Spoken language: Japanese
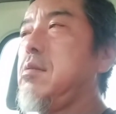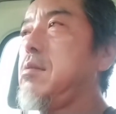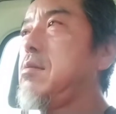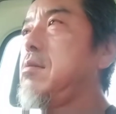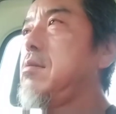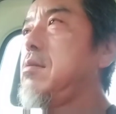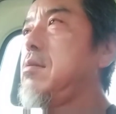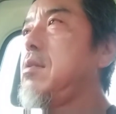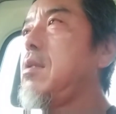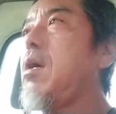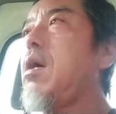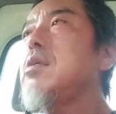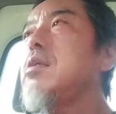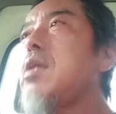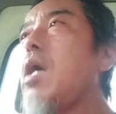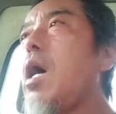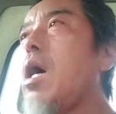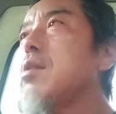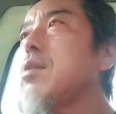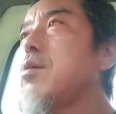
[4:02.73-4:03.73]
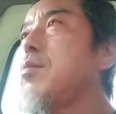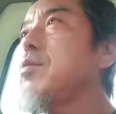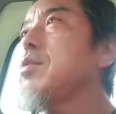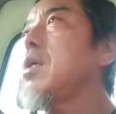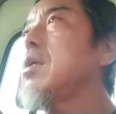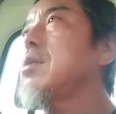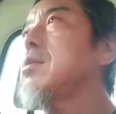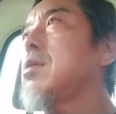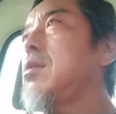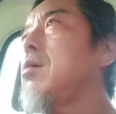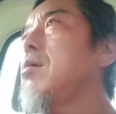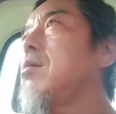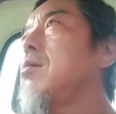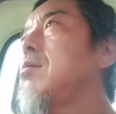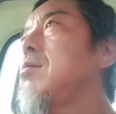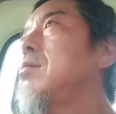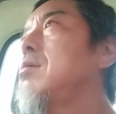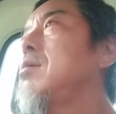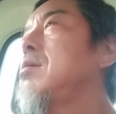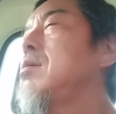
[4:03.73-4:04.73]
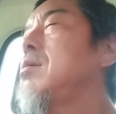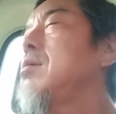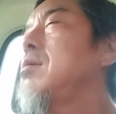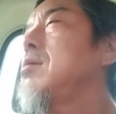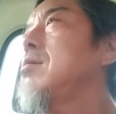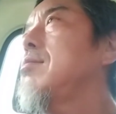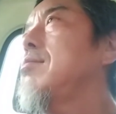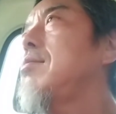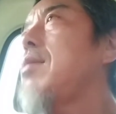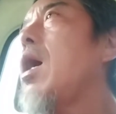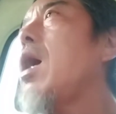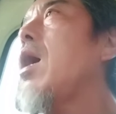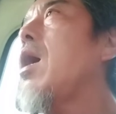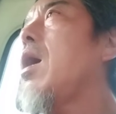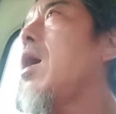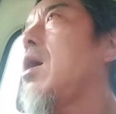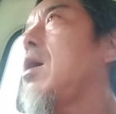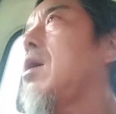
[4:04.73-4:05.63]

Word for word: う。で、開いたと思ったんですけど、まあ、